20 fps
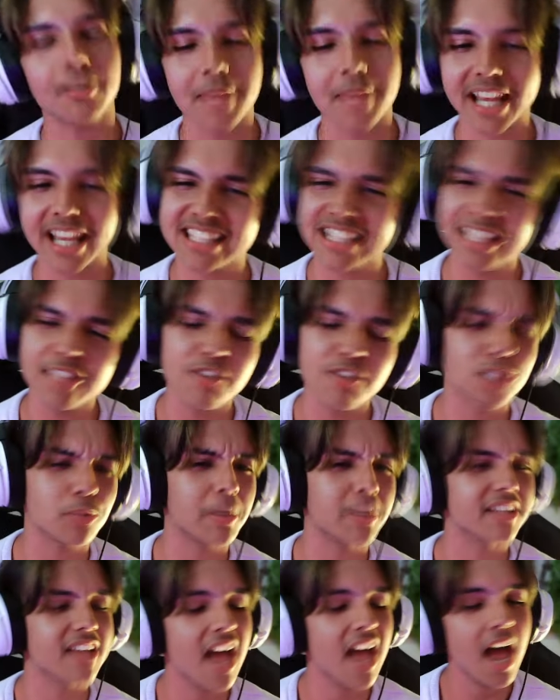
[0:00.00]
que ia ser difícil,
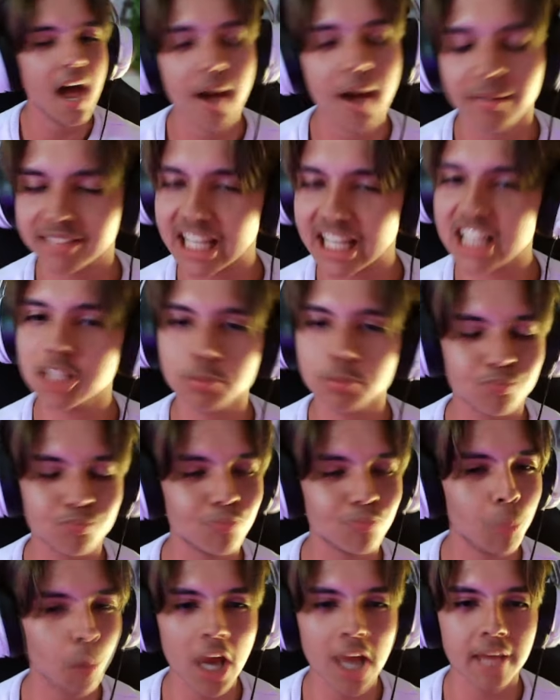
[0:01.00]
mas... Tá,
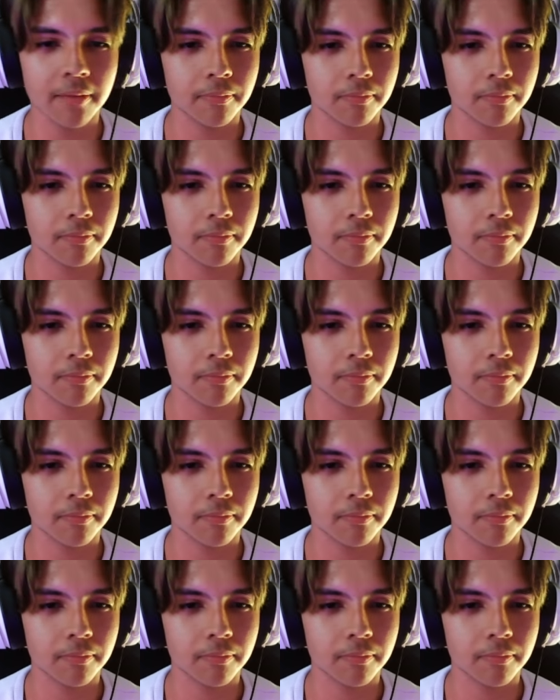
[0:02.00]
morri.